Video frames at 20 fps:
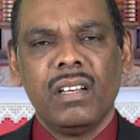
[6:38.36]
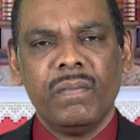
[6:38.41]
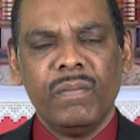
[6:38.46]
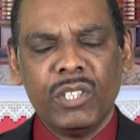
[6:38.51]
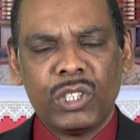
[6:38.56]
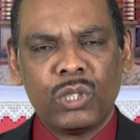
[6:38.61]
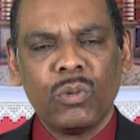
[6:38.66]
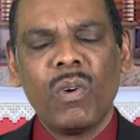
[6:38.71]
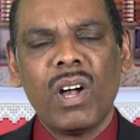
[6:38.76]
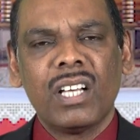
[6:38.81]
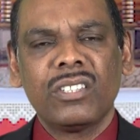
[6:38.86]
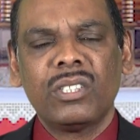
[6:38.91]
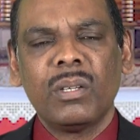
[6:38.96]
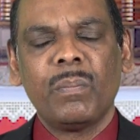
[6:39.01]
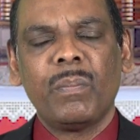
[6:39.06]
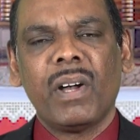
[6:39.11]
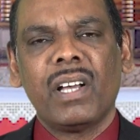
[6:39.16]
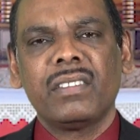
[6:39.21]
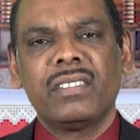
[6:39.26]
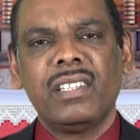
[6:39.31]

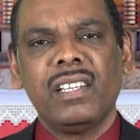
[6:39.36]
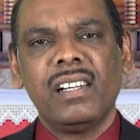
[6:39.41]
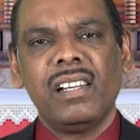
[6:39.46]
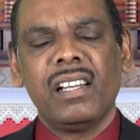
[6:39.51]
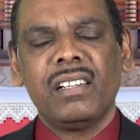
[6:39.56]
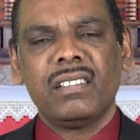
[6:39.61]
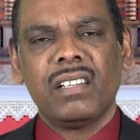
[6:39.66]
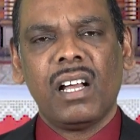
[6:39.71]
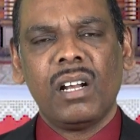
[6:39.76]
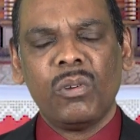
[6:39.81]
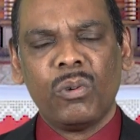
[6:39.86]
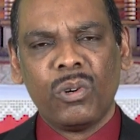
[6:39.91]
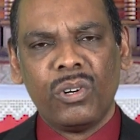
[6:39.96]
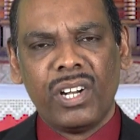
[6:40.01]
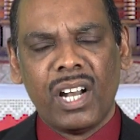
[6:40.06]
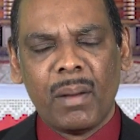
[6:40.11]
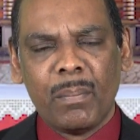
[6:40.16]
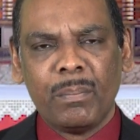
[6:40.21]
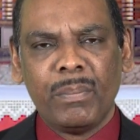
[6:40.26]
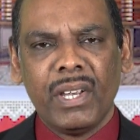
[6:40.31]
விசுவாசம் பார்த்தீர்கள் என்றால் ஒரு
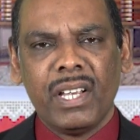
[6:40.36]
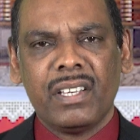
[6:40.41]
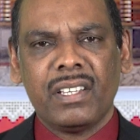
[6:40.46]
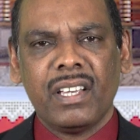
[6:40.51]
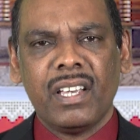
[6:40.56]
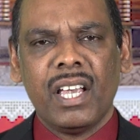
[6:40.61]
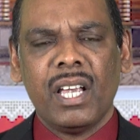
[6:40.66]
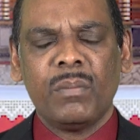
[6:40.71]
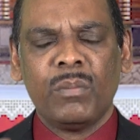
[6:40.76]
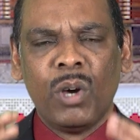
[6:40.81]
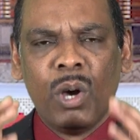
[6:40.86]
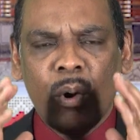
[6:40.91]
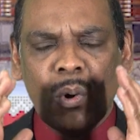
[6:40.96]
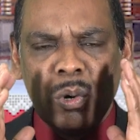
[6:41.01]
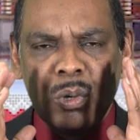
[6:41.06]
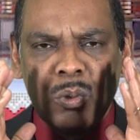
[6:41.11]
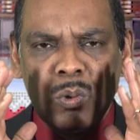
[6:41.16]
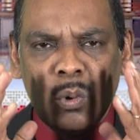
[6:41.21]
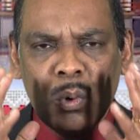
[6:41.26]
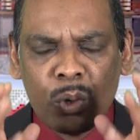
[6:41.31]
நம்பிக்கையும்
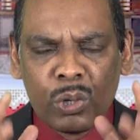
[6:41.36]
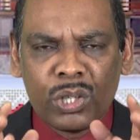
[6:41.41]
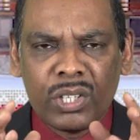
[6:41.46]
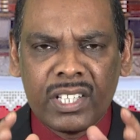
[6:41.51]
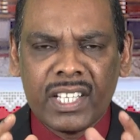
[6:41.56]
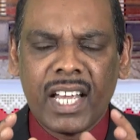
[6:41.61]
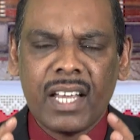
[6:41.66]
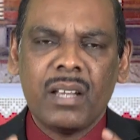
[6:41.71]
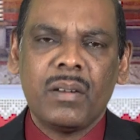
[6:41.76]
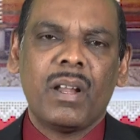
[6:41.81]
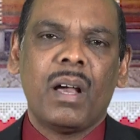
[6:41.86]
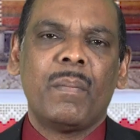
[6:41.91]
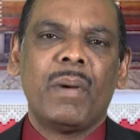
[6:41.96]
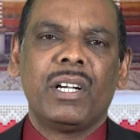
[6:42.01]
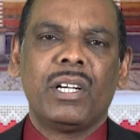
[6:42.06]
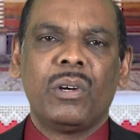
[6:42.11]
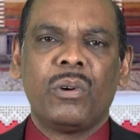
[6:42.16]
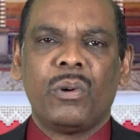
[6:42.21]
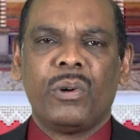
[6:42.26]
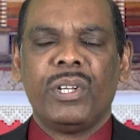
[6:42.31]
ஒரு உறுதியையும்
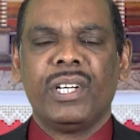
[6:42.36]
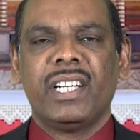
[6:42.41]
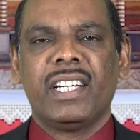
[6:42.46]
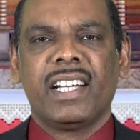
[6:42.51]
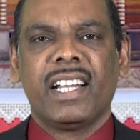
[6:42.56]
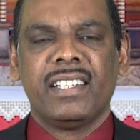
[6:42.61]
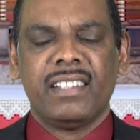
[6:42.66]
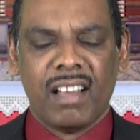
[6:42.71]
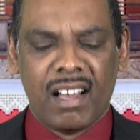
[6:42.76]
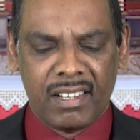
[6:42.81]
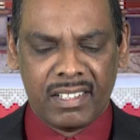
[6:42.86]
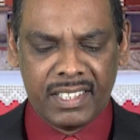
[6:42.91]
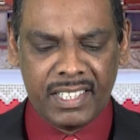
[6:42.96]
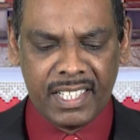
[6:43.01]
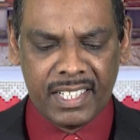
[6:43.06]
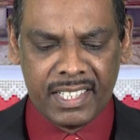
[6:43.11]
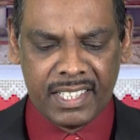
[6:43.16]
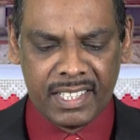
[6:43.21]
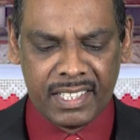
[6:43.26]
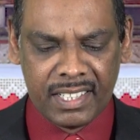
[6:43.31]
நமக்கு கொடுக்கிறதாக
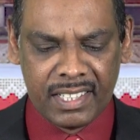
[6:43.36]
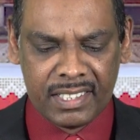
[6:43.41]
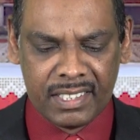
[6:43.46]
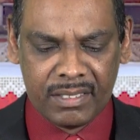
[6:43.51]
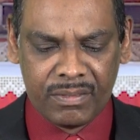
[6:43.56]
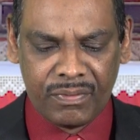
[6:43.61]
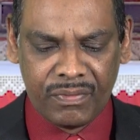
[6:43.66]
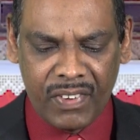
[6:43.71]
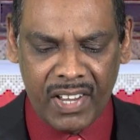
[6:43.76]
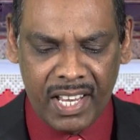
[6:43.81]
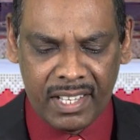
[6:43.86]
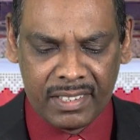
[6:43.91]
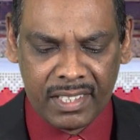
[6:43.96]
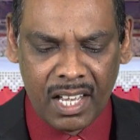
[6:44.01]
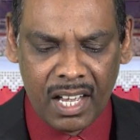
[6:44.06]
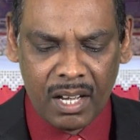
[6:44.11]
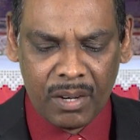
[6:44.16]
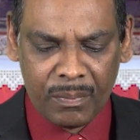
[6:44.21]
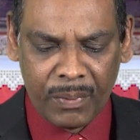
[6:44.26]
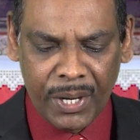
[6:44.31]
இருக்கிறது ஃபெய்த்
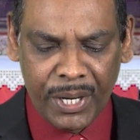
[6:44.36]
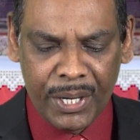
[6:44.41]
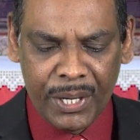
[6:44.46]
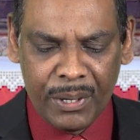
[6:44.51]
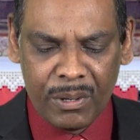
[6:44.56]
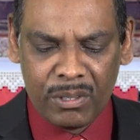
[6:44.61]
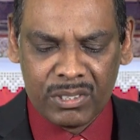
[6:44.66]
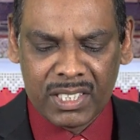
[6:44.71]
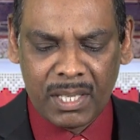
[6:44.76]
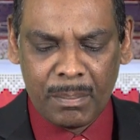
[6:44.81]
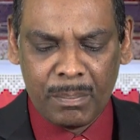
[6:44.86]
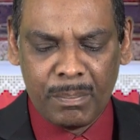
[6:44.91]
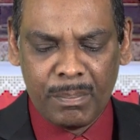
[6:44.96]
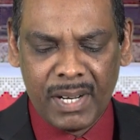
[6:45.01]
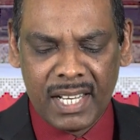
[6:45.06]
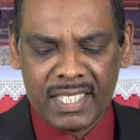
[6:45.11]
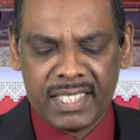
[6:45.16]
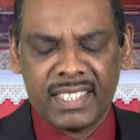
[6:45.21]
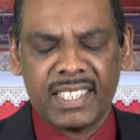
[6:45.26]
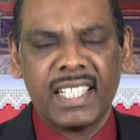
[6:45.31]
ப்ரொடியூஸ் அ
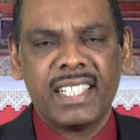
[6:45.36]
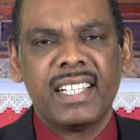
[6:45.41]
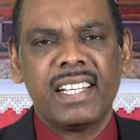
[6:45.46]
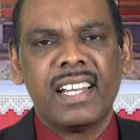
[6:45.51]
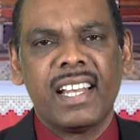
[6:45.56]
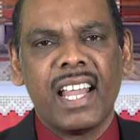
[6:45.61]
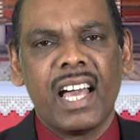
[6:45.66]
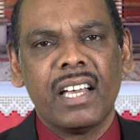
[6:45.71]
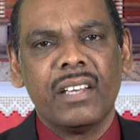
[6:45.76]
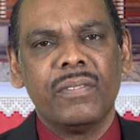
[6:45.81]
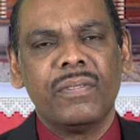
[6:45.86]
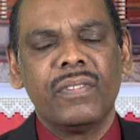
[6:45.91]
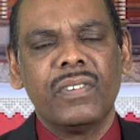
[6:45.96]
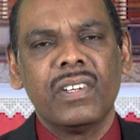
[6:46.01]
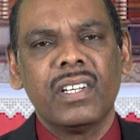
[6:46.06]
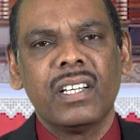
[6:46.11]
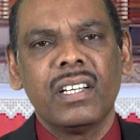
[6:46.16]
பிளஸட் லைஃப்